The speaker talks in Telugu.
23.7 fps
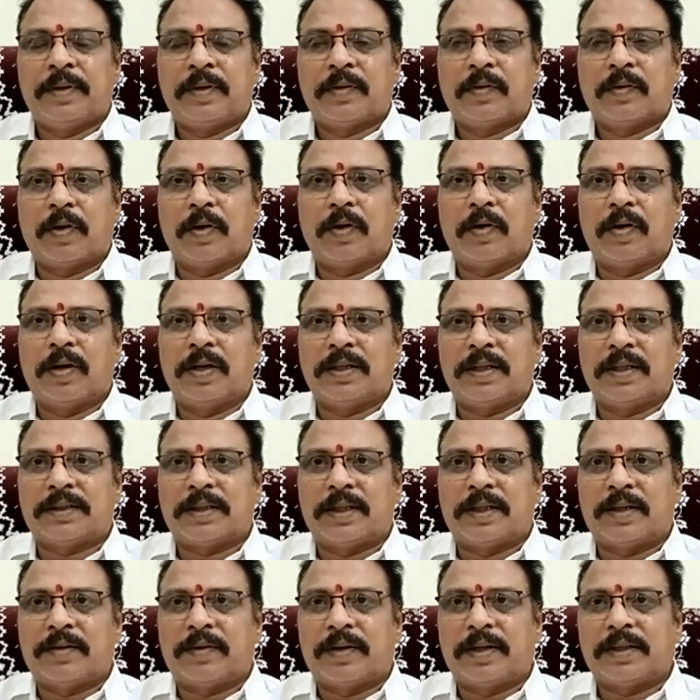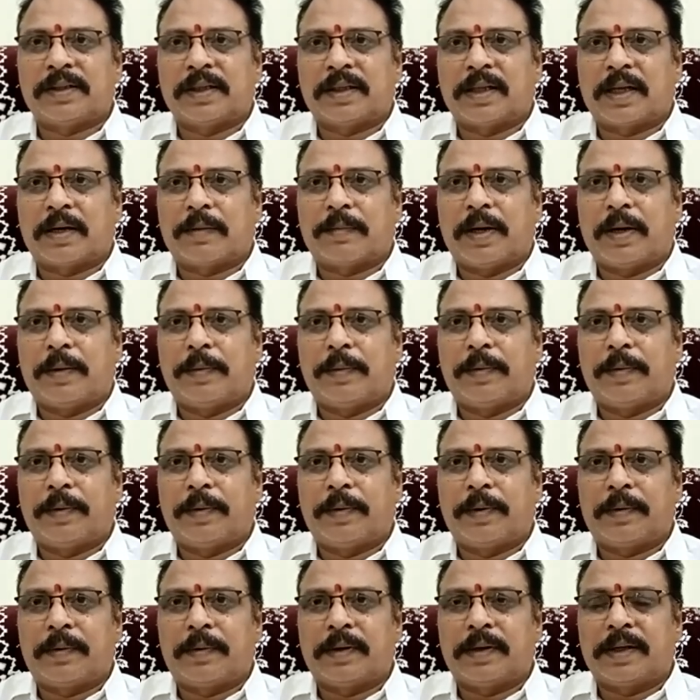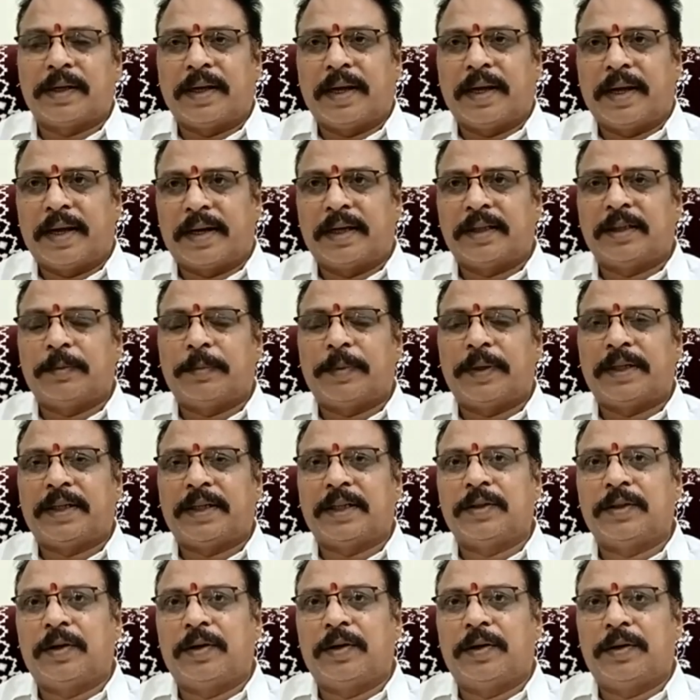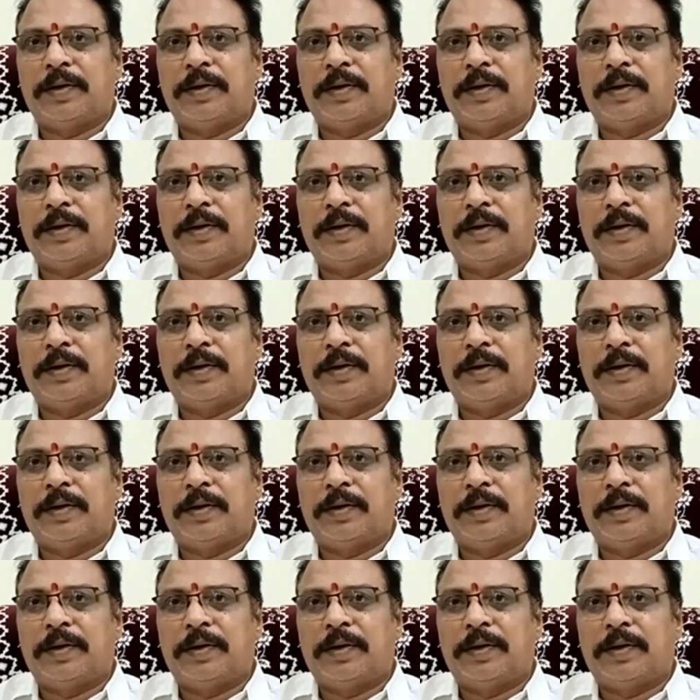కొనుగోలు చేసినటువంటి చంద్రబాబుకి ఏ గతి పట్టిందో